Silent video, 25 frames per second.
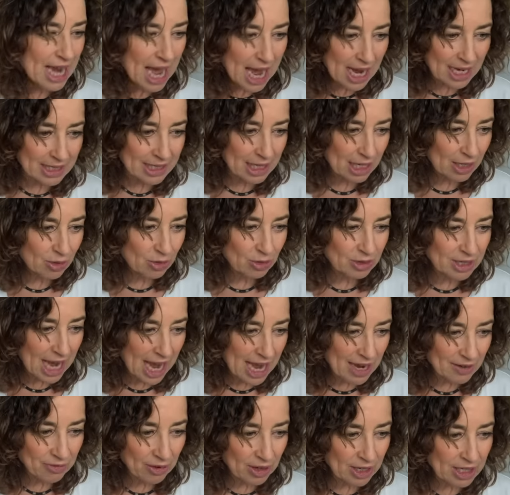nachdenke und
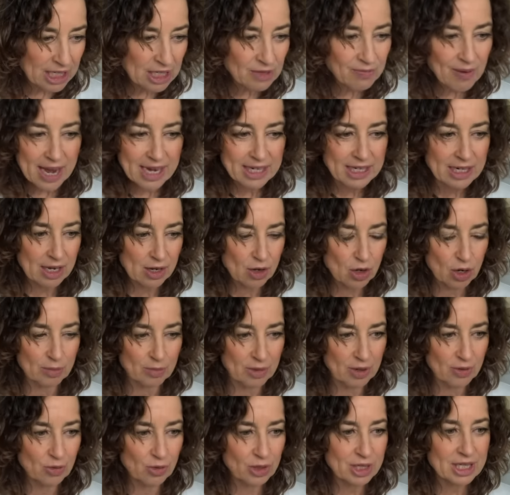einfach nicht
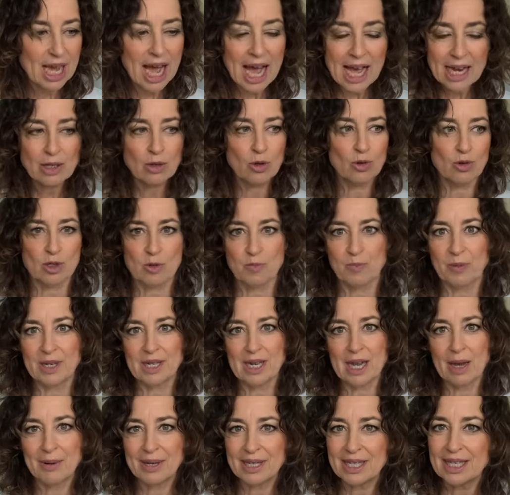weiterkomme, wo ich ratlos
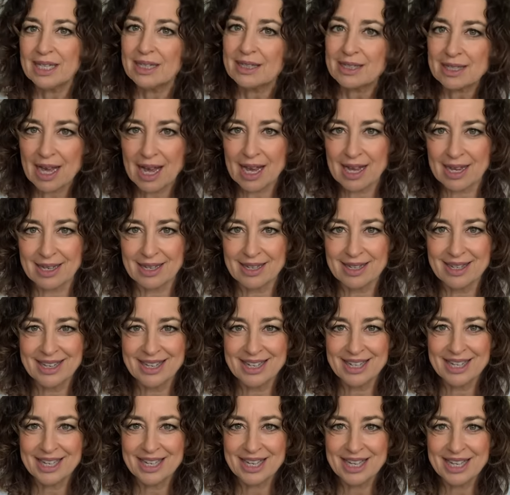bin. Aber ihr drei,
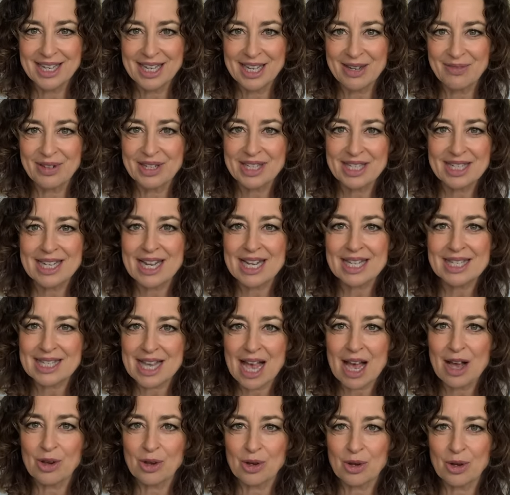Ihr werdet jetzt
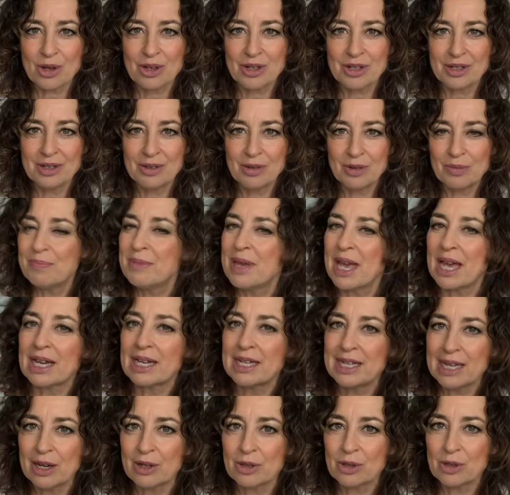sagen können und mir
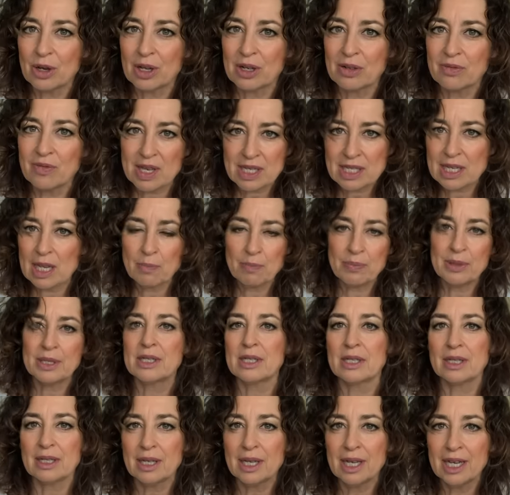erklären können, was hat
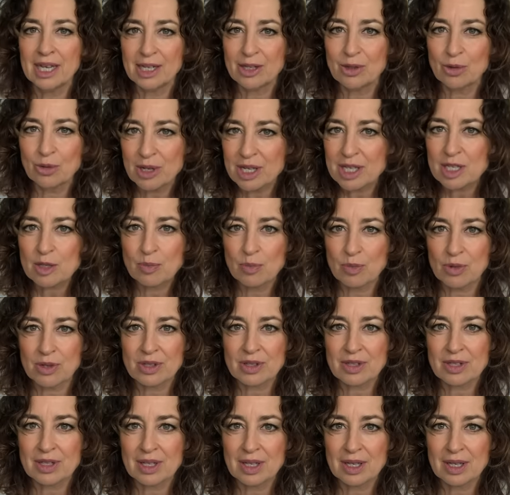bitte
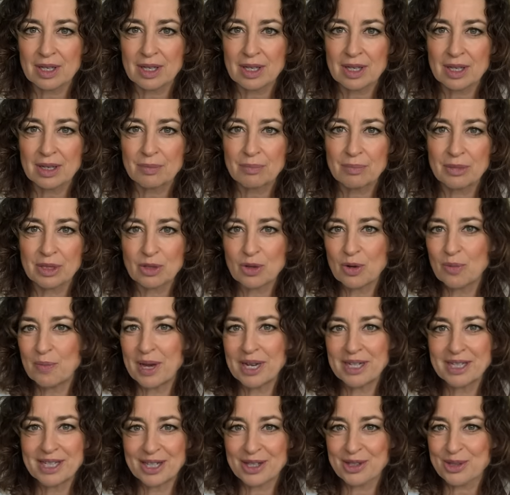Hedonismus mit
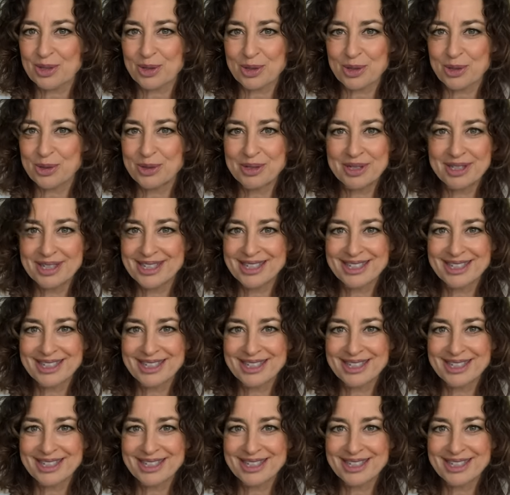Romantik zu tun?